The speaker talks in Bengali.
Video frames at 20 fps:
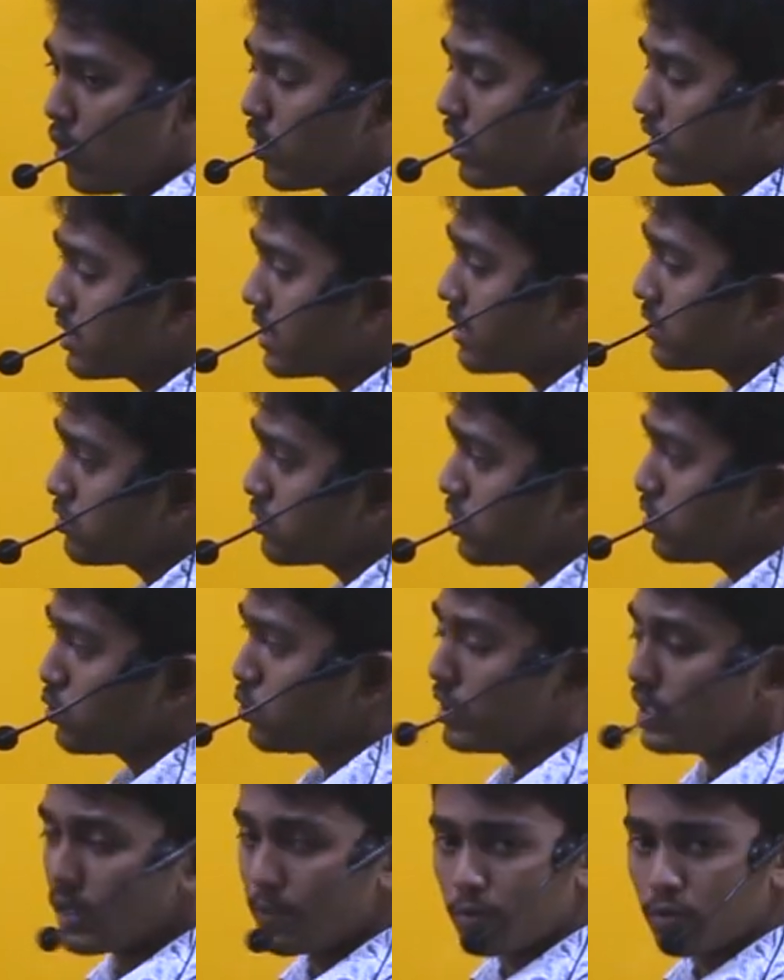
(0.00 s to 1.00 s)
ওখান থেকে যদি
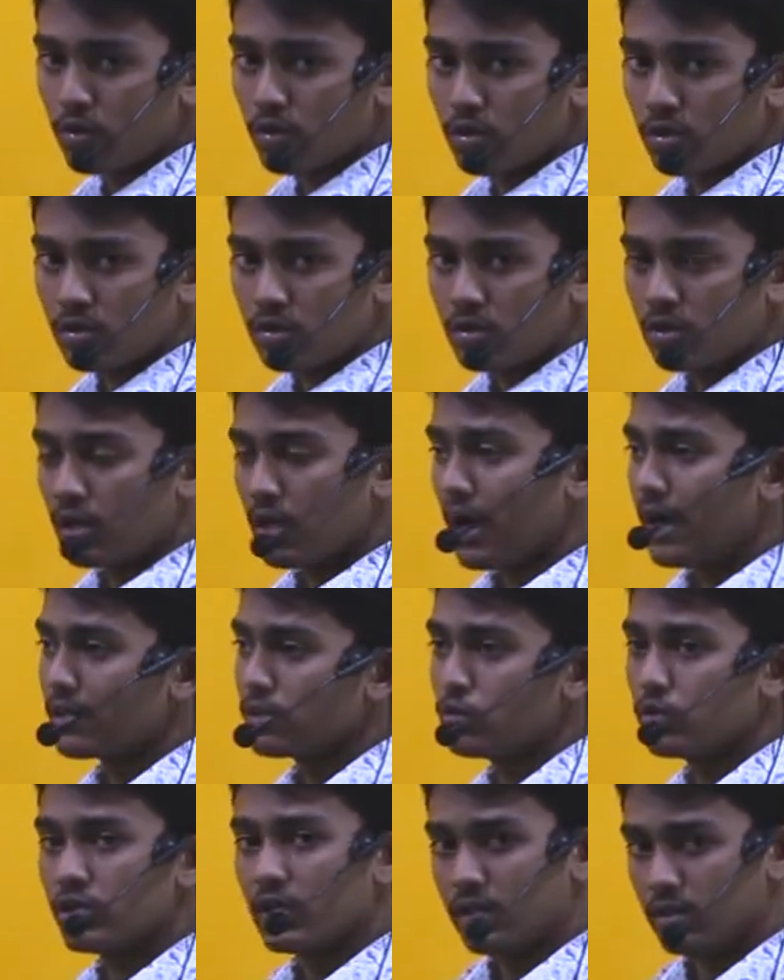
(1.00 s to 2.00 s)
দুইটা প্রোটন আর
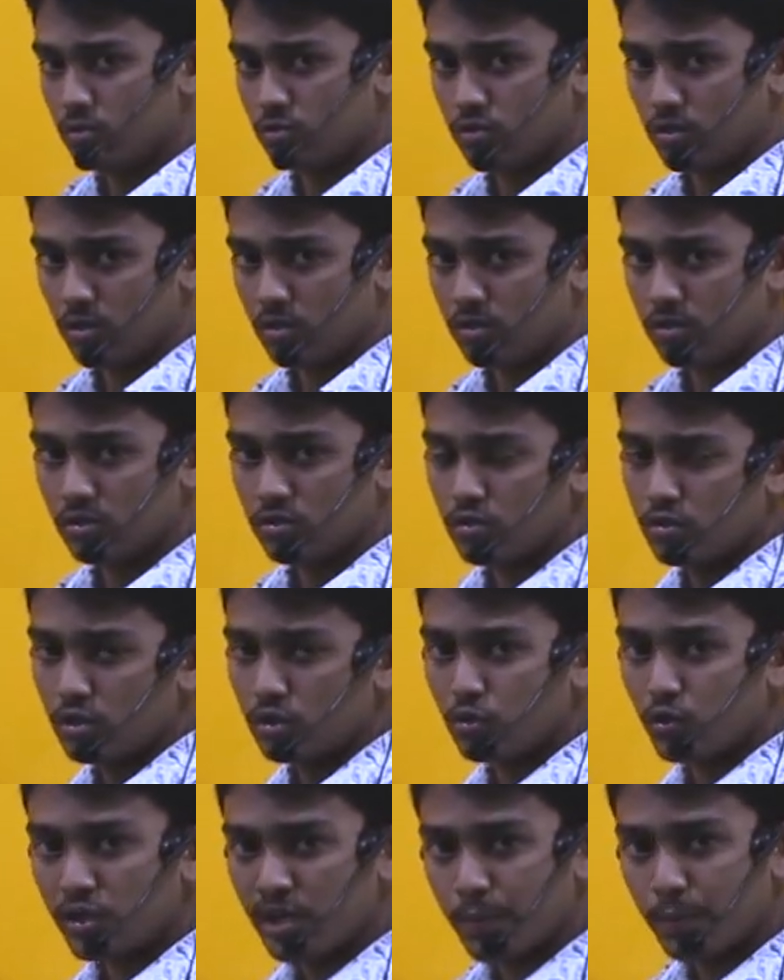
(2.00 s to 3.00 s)
দুইটা নিউট্রন যদি
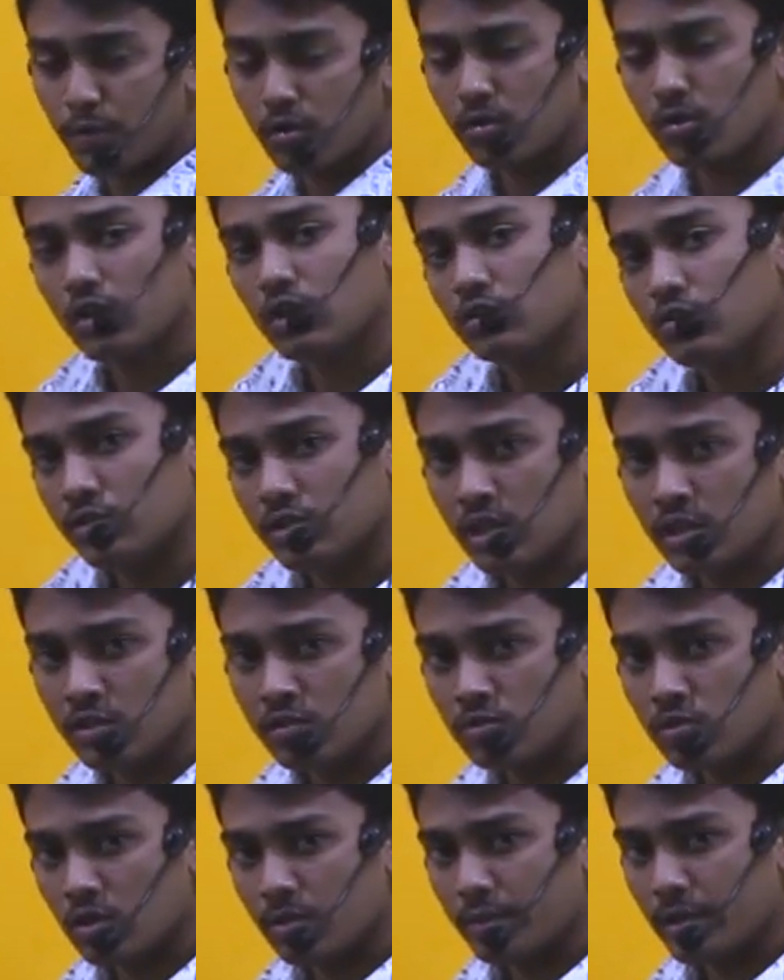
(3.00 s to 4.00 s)
দুইটা প্রোটন আর দুইটা
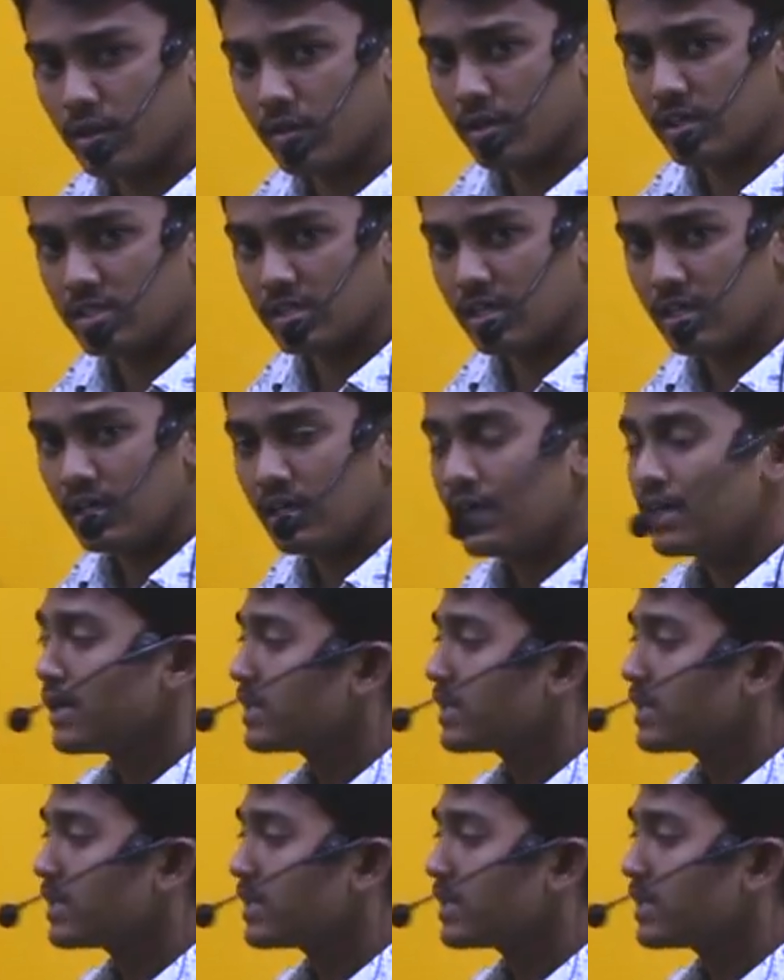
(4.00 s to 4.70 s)
নিউট্রন বের হয়ে যায়